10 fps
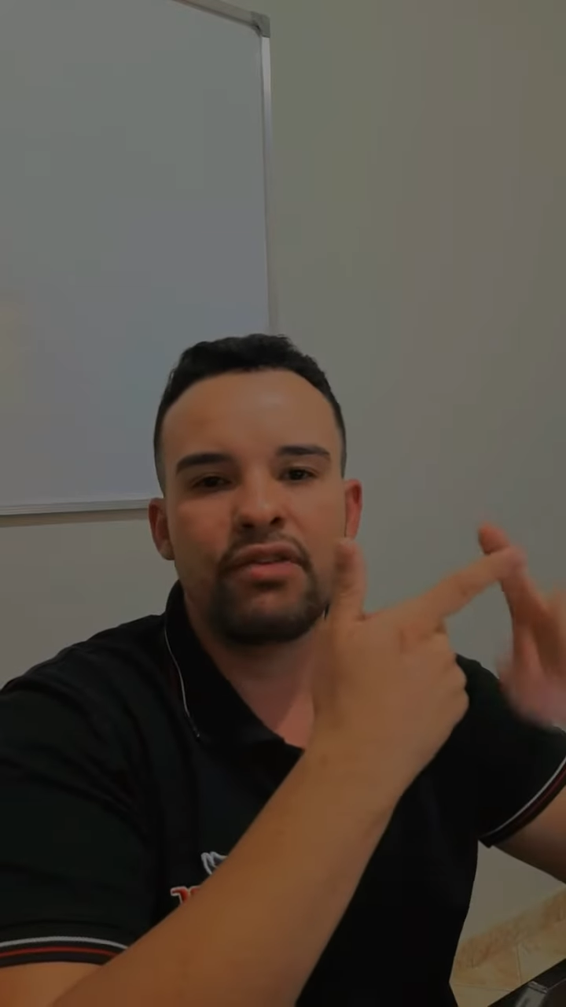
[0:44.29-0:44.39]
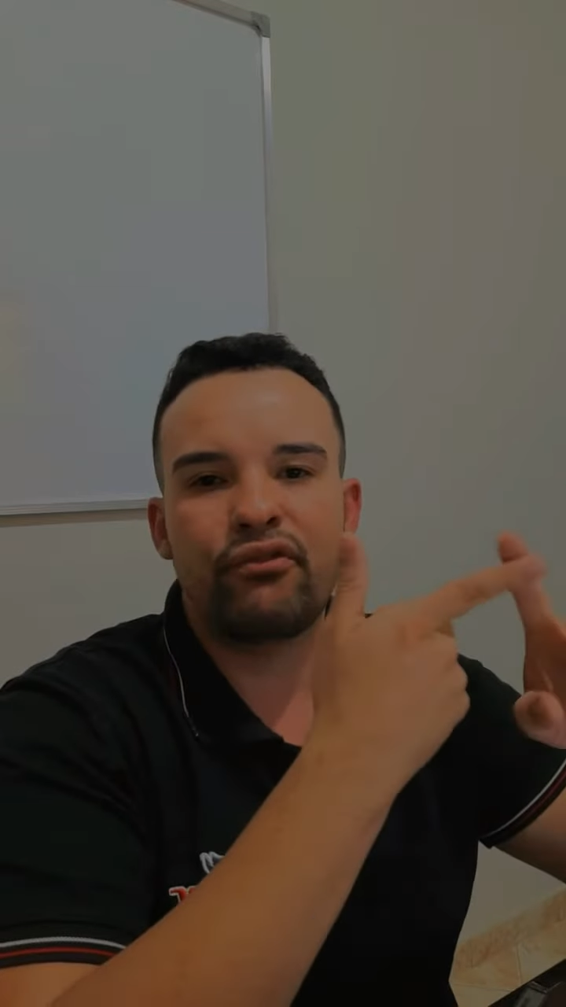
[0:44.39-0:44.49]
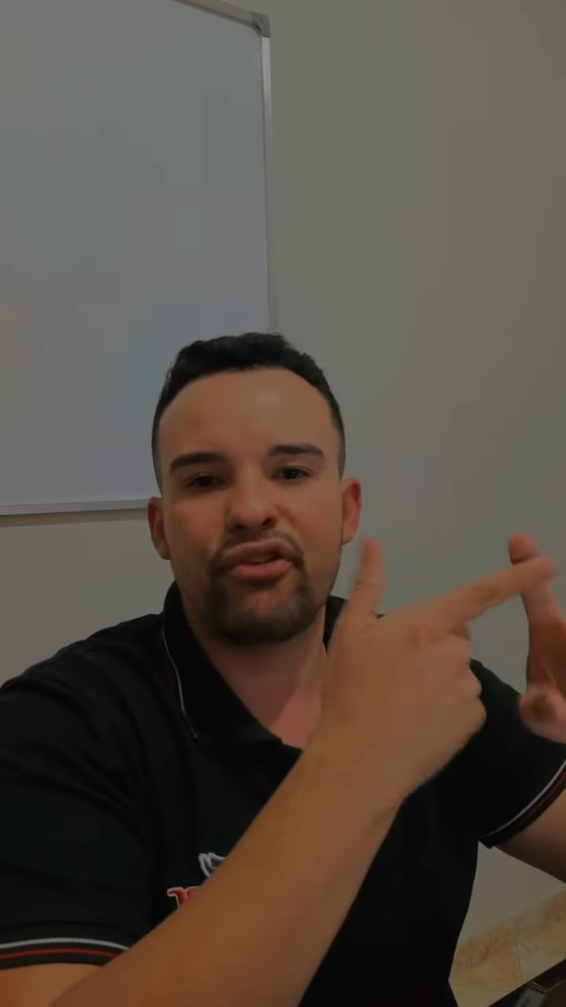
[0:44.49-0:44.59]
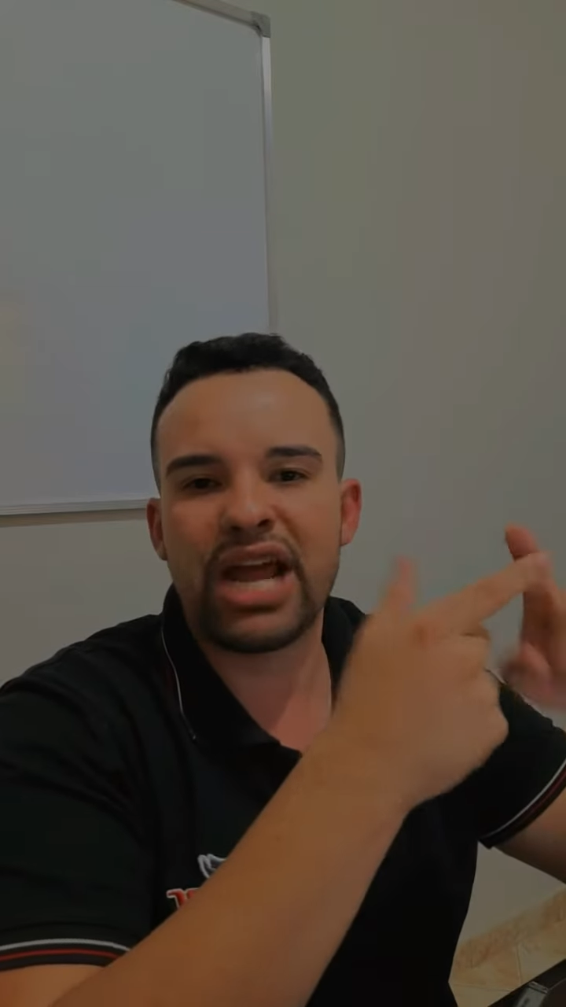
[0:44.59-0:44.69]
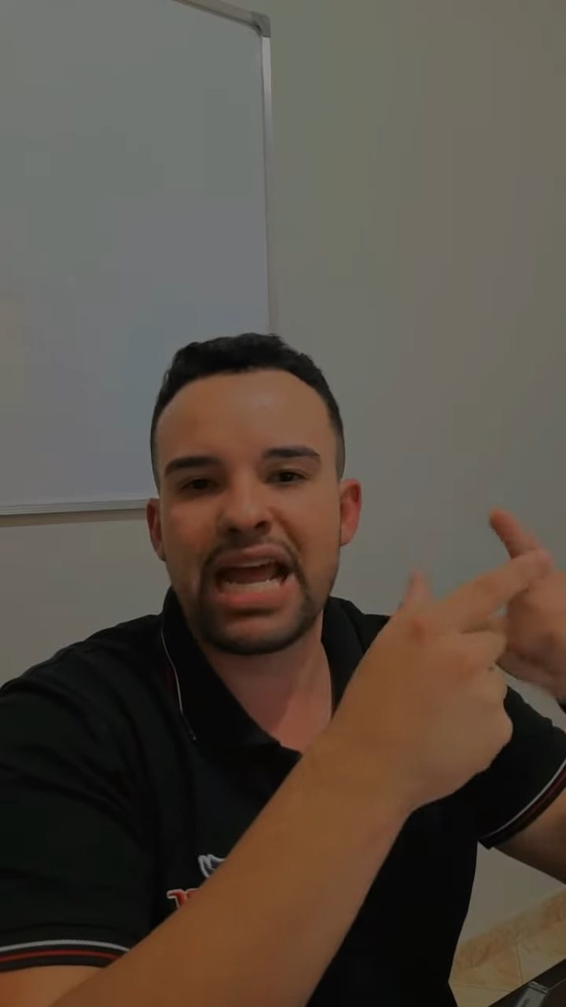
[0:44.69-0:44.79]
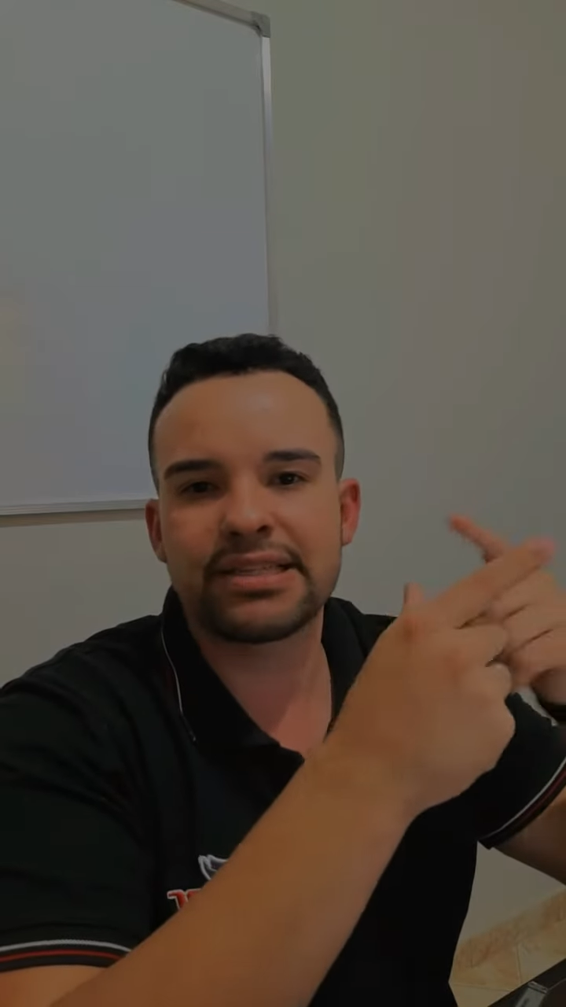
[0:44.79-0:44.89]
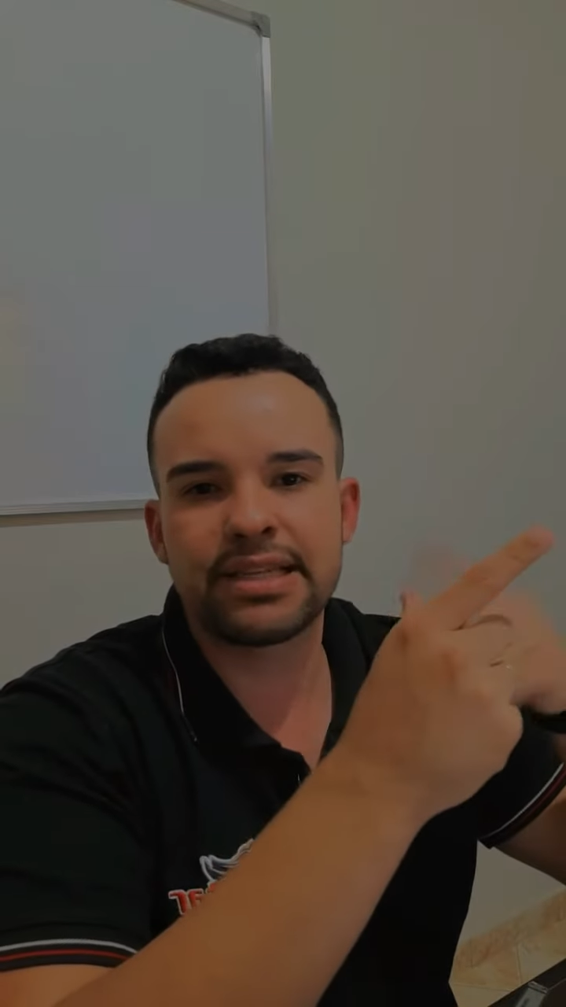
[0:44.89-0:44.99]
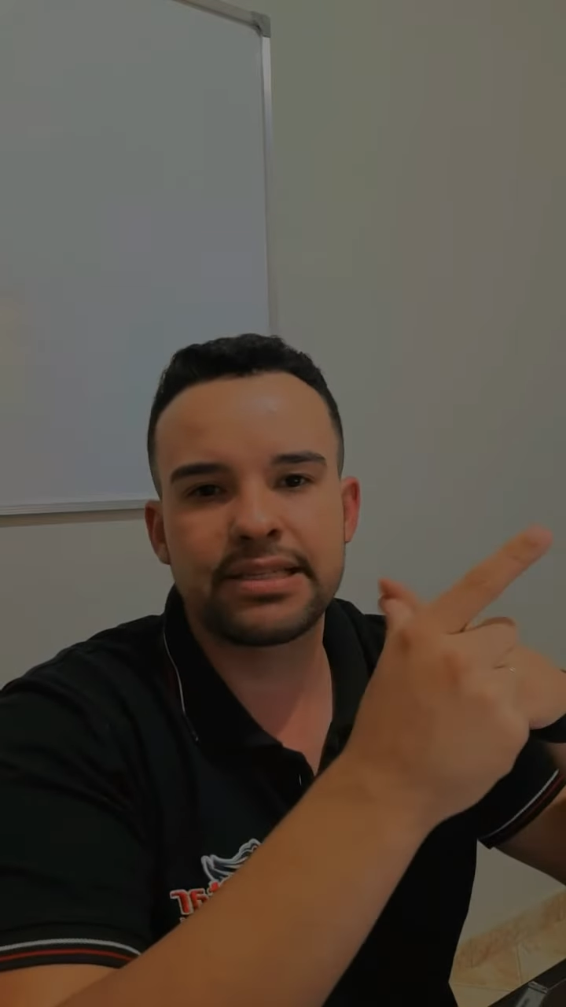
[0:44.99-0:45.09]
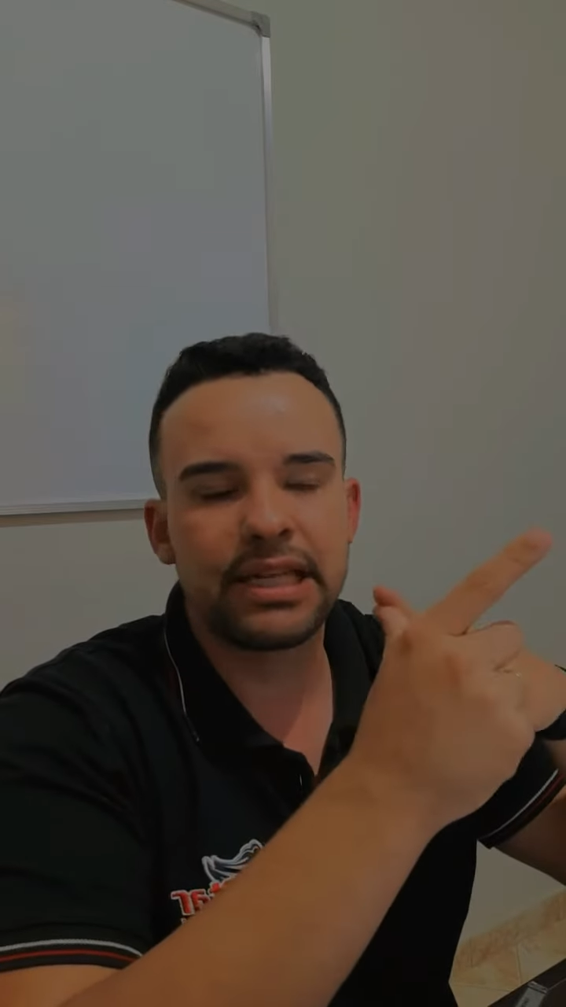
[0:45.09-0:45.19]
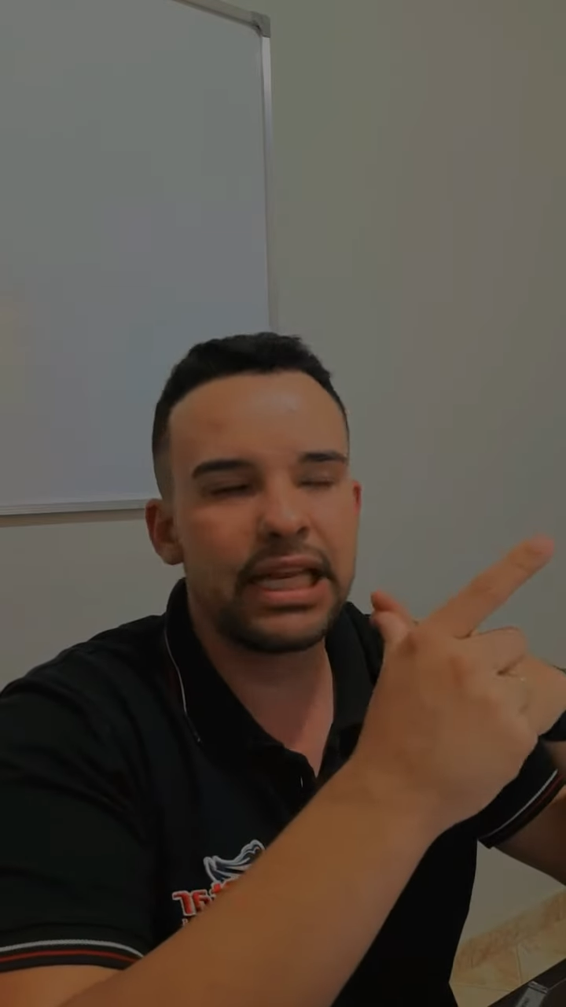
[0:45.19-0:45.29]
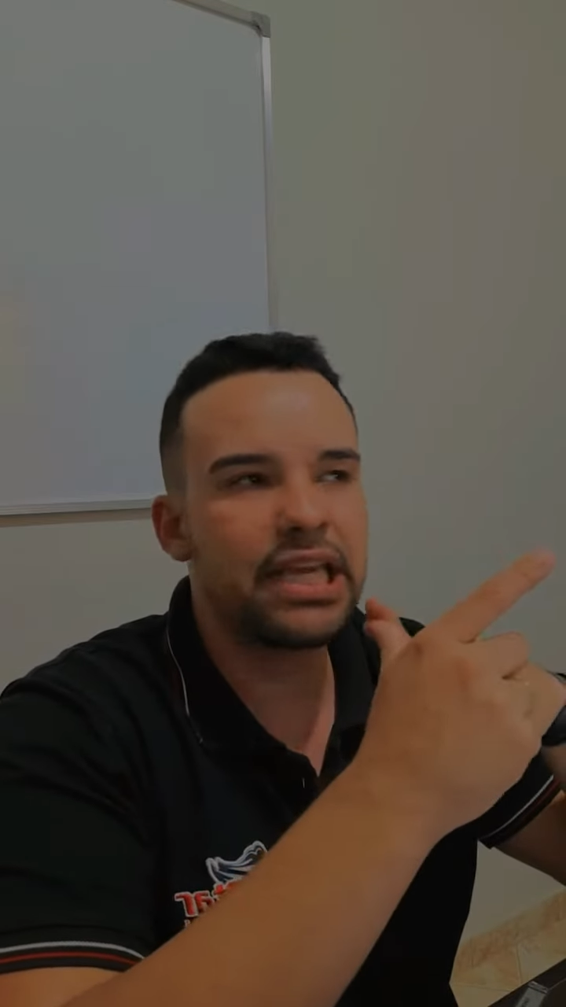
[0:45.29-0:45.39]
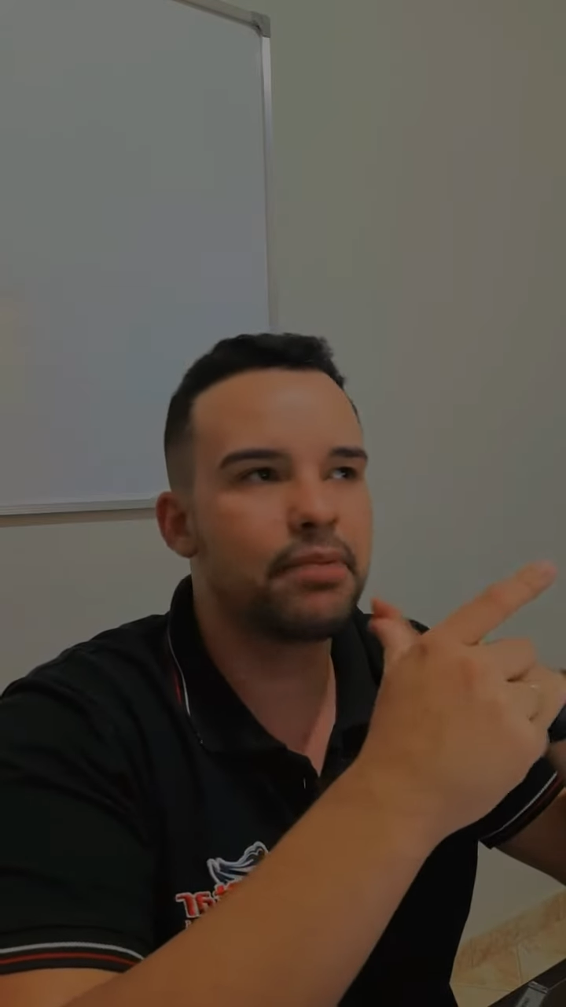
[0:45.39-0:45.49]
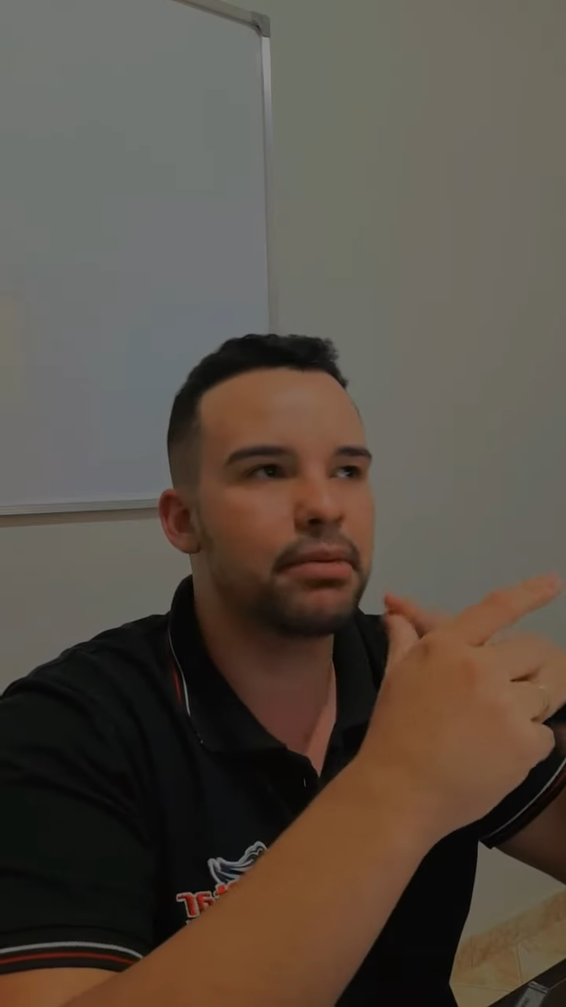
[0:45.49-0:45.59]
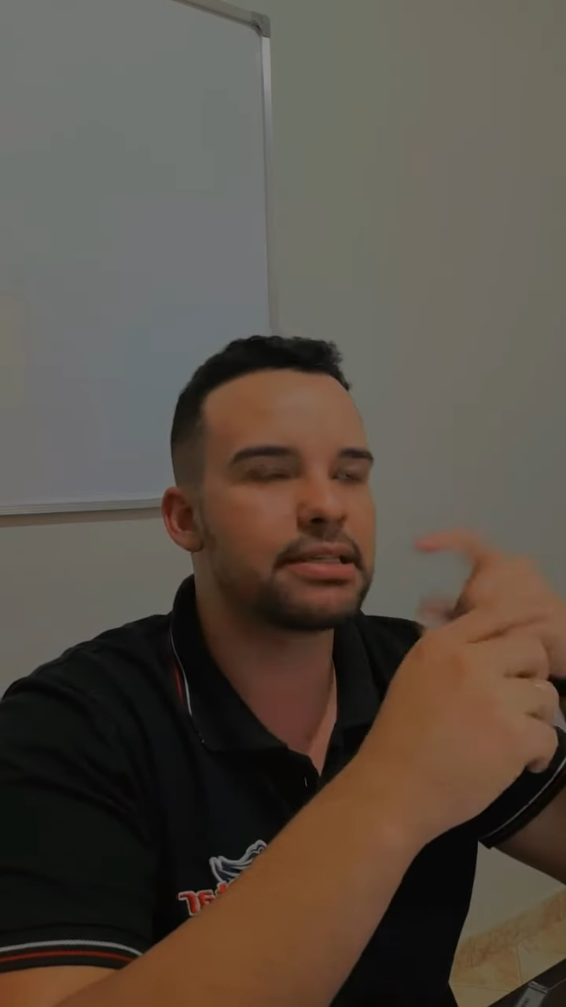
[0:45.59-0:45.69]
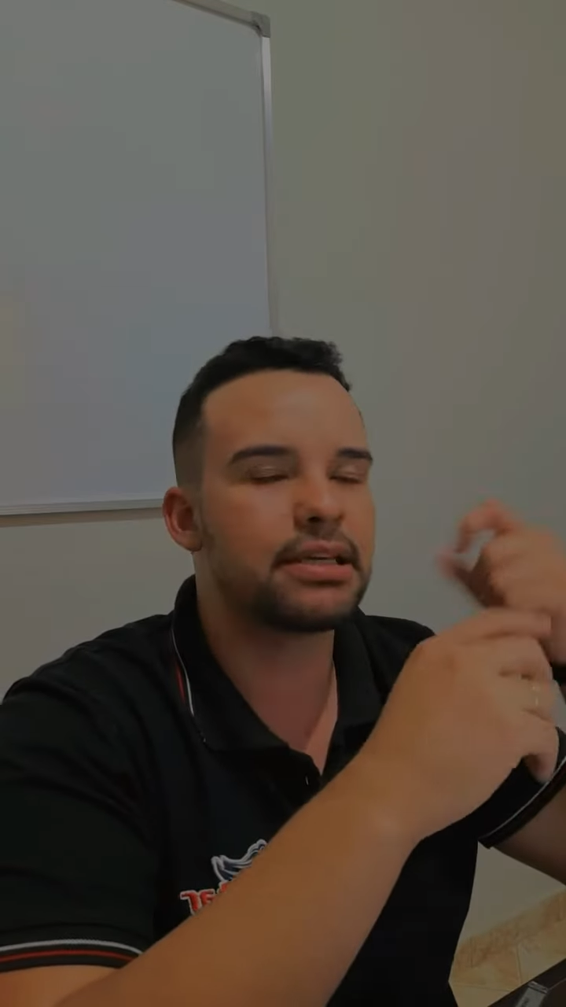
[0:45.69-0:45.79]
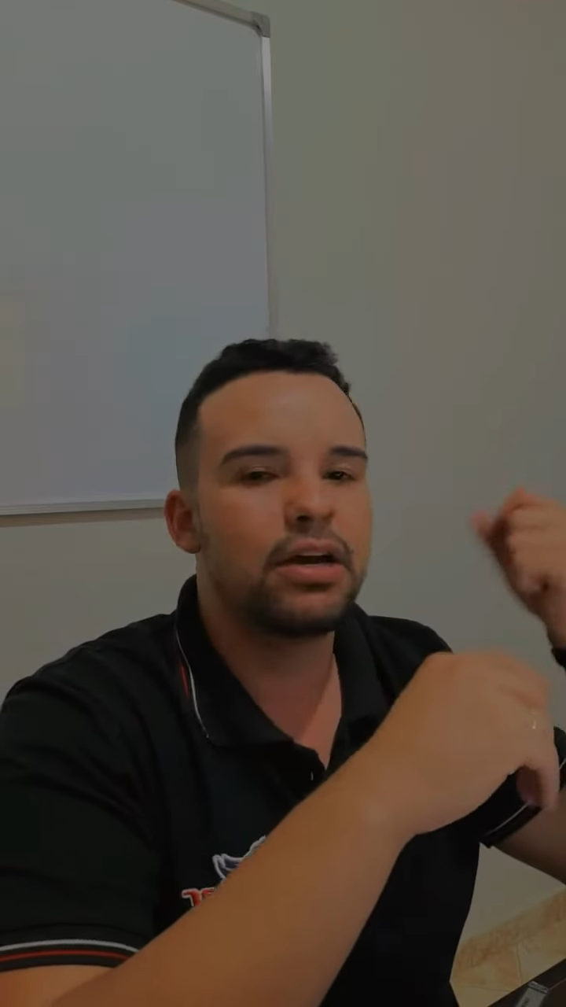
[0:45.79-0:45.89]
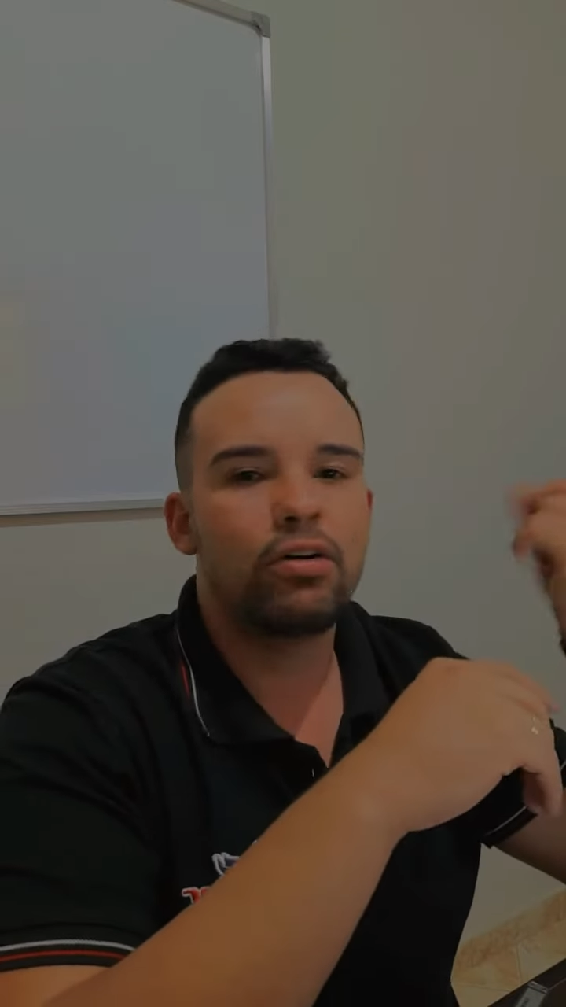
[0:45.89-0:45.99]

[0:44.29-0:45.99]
fresas, limas,